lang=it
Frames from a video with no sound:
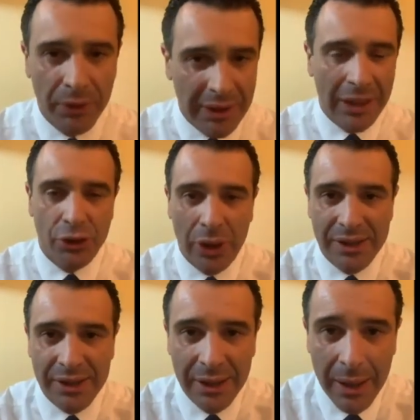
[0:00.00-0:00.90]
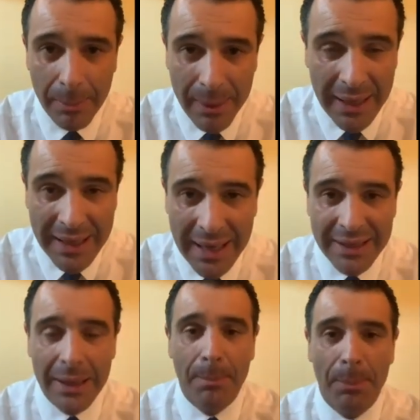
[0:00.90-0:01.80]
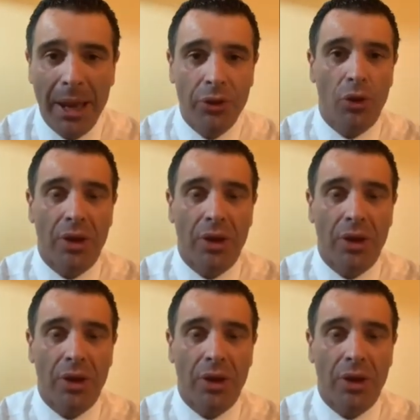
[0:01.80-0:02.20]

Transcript: Ringrazio anzi per il grande impegno,